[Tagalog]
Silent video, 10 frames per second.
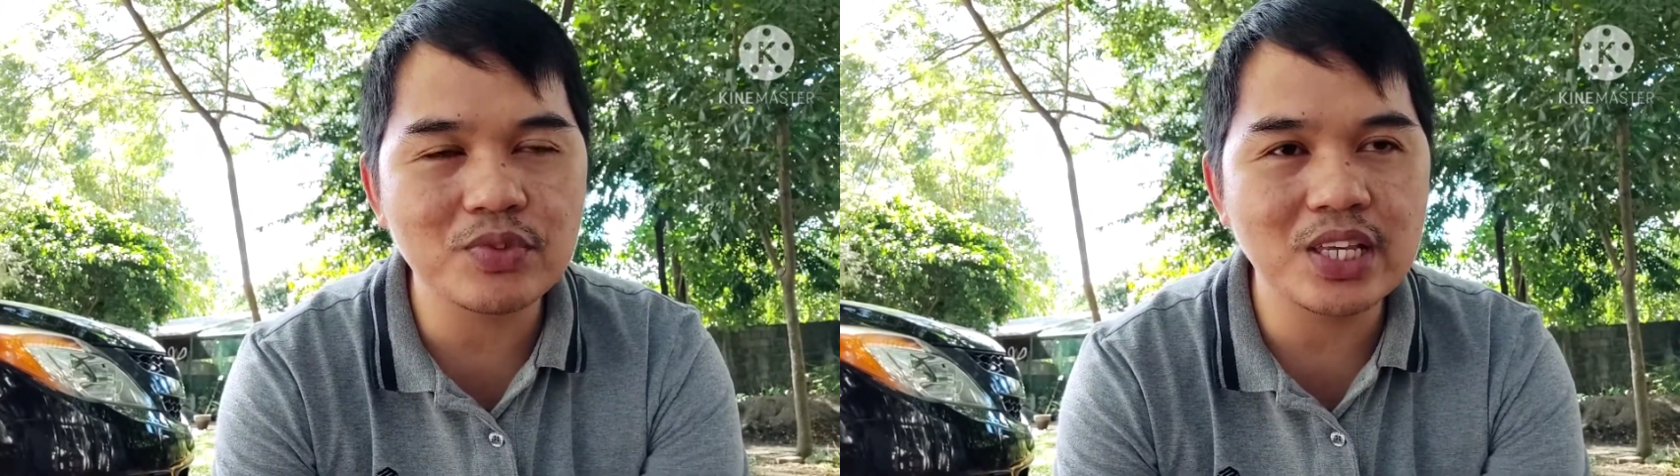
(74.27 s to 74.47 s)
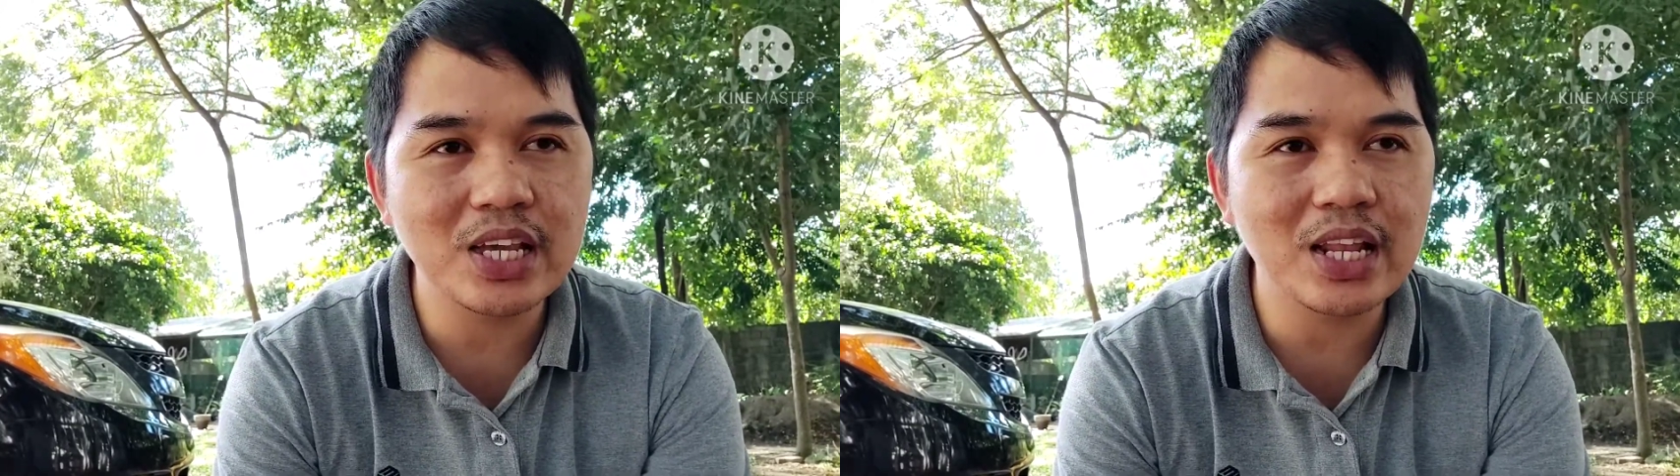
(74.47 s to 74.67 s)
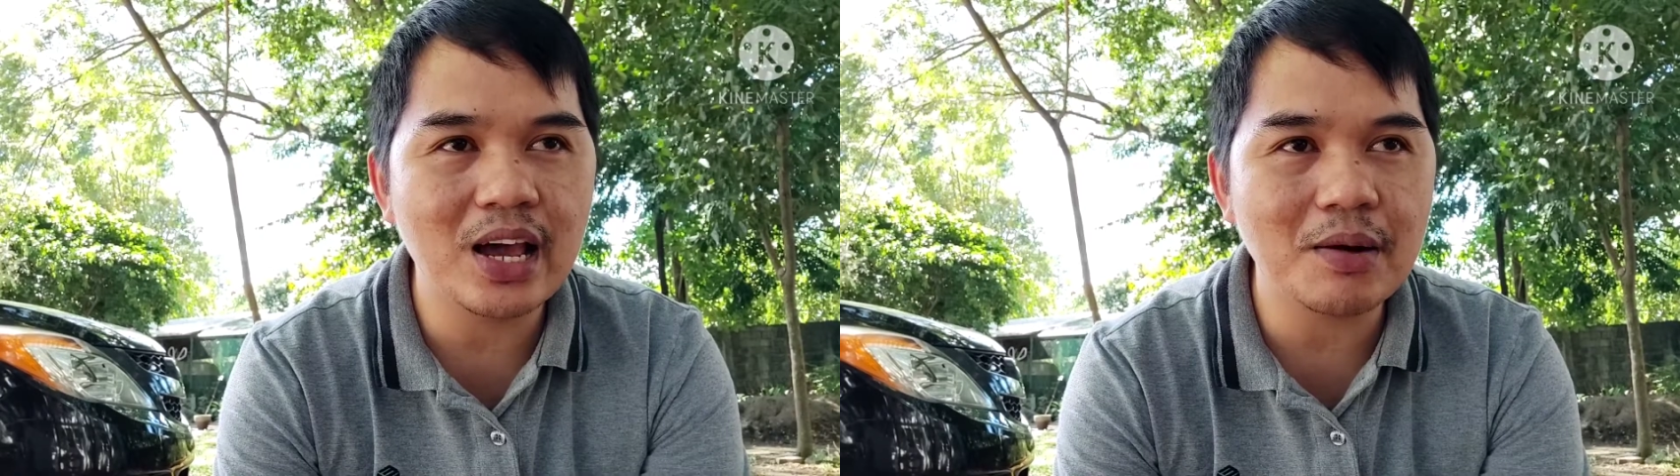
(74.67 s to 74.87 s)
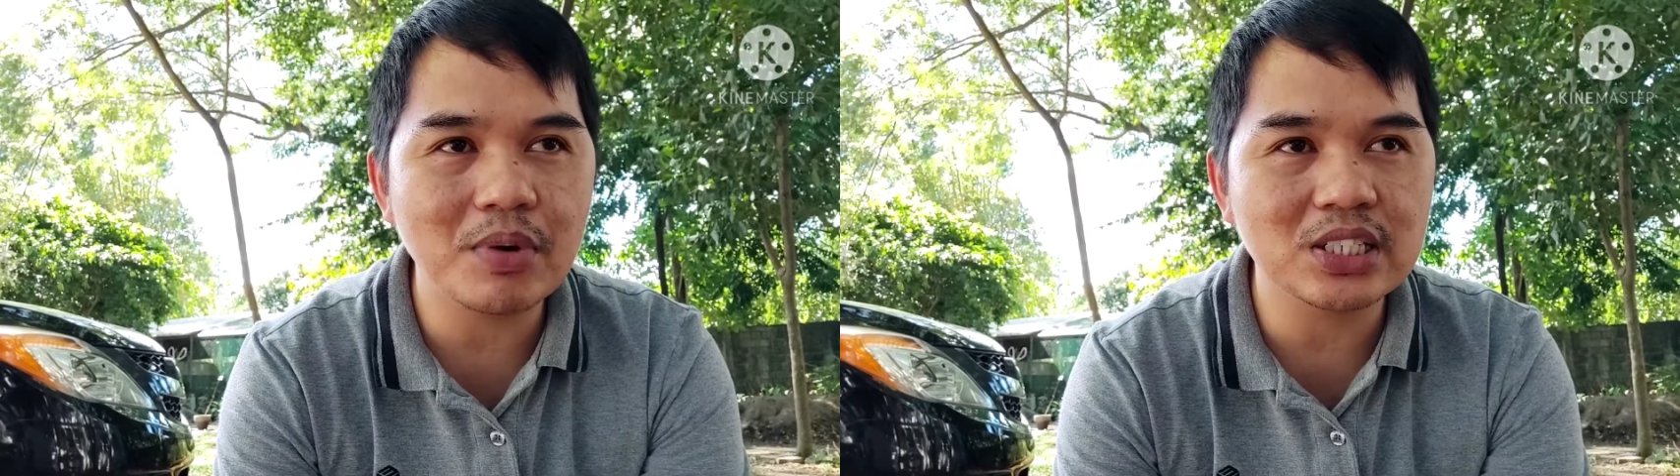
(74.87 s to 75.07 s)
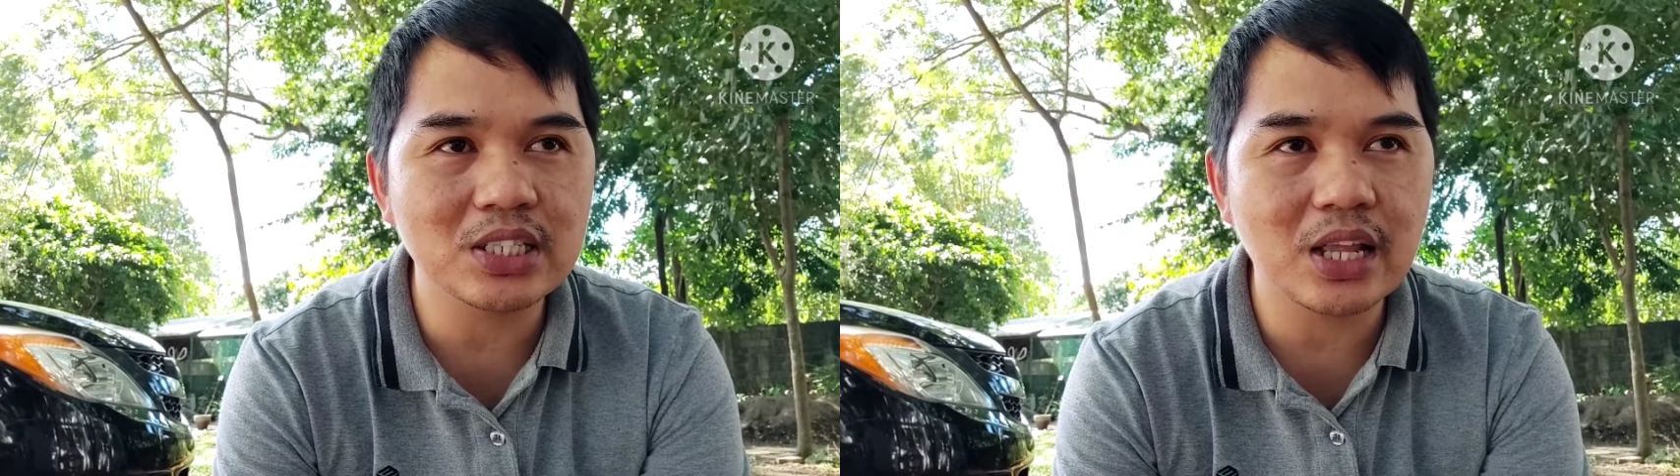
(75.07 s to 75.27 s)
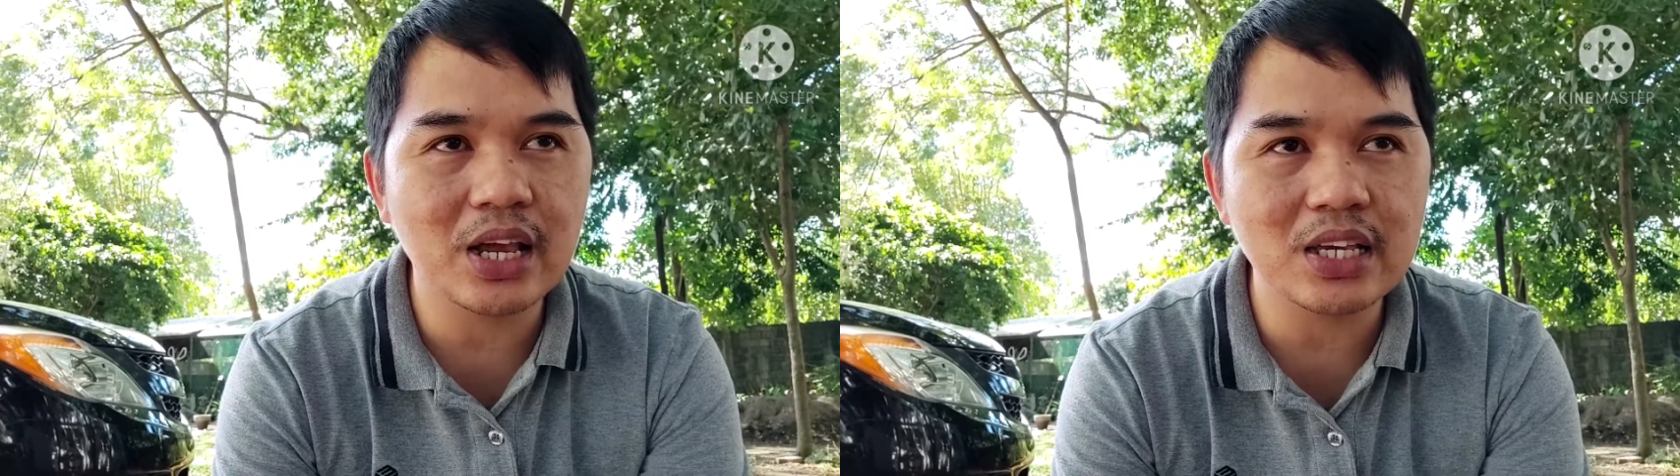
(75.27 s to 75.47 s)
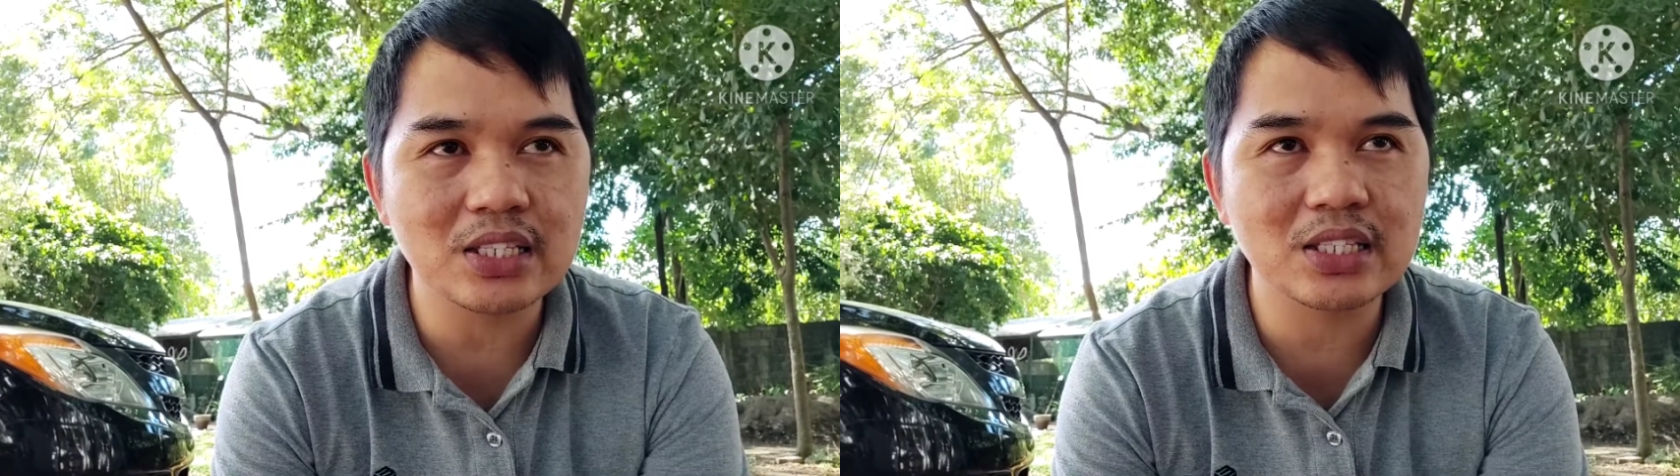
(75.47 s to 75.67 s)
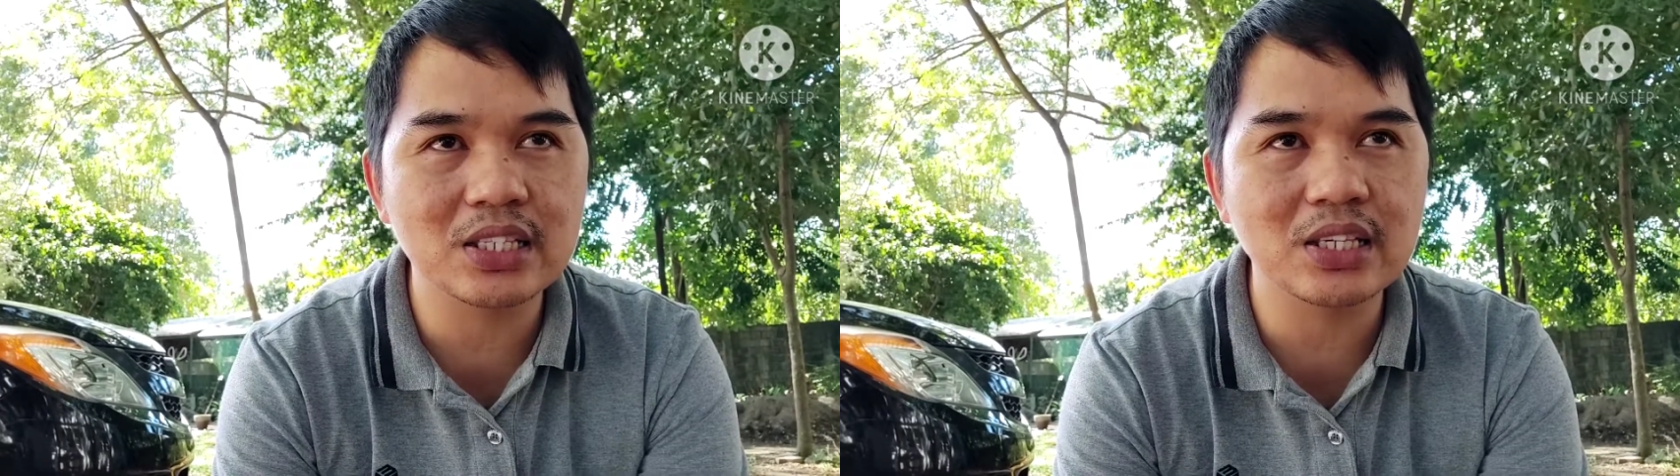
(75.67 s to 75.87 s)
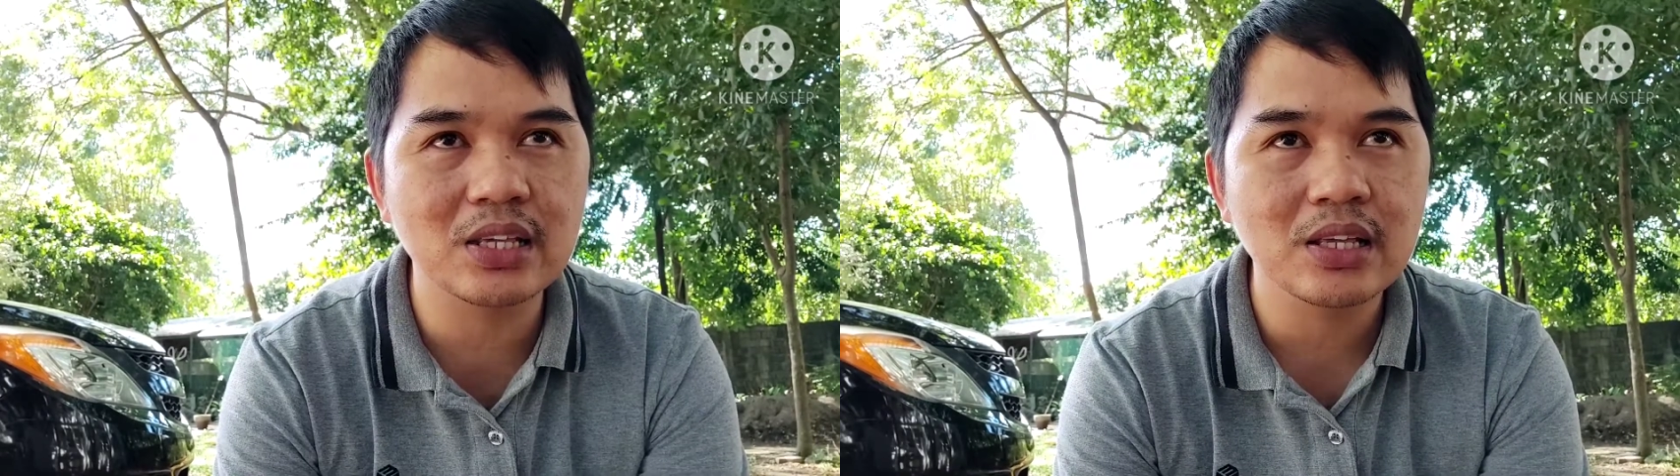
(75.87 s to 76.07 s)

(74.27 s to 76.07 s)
Di kailangan ma-stress.